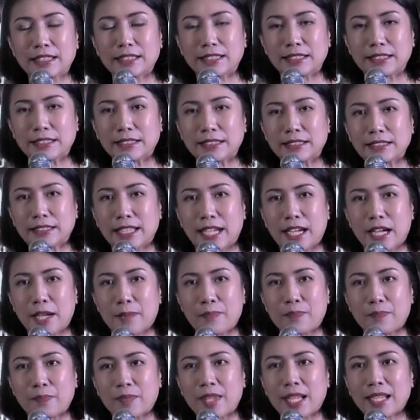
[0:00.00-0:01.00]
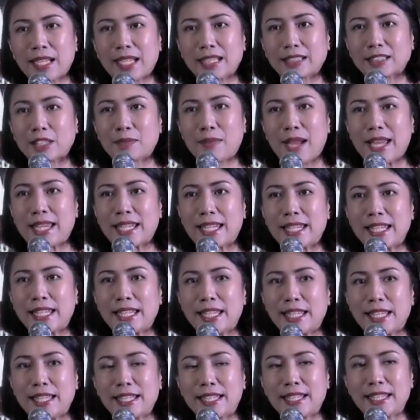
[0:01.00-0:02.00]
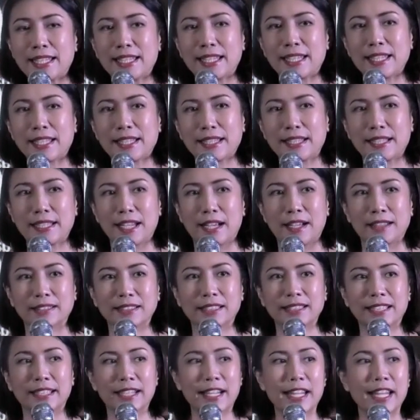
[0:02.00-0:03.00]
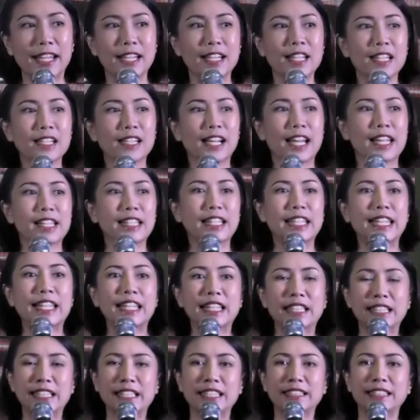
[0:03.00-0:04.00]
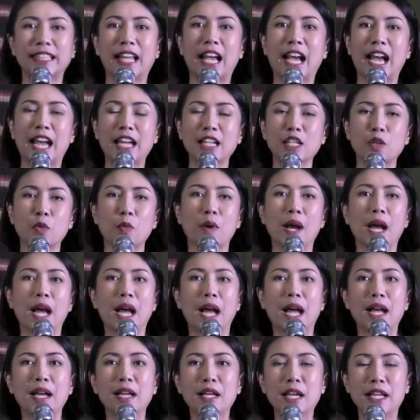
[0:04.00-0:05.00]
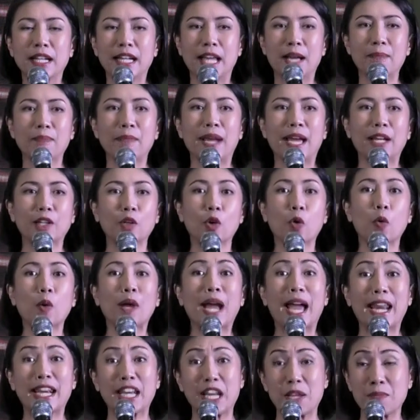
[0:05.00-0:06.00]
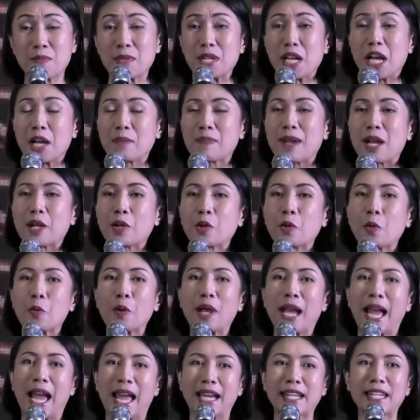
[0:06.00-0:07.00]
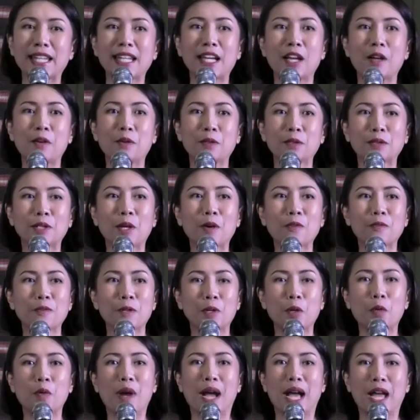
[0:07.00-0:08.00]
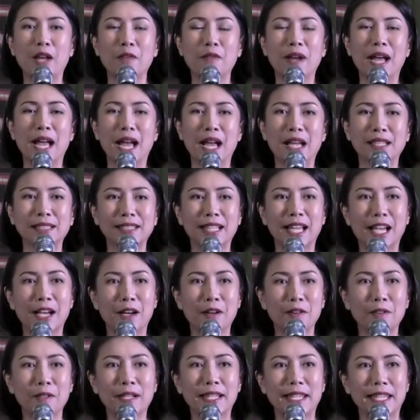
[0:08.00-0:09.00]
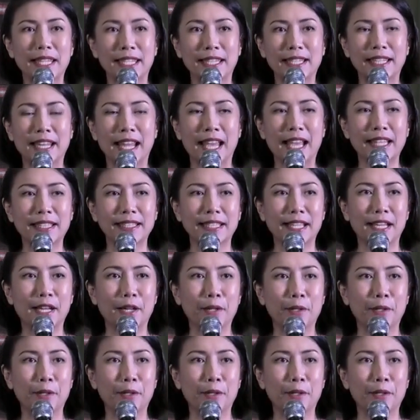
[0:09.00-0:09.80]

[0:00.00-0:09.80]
ออตั้งแต่สมัยที่ที่เรียนเรื่อง lighting design หรือว่าทำงานโครงการในเมืองบางโครงการที่เขาต้อง require ว่าอาจจะเอา lead นะจะเอา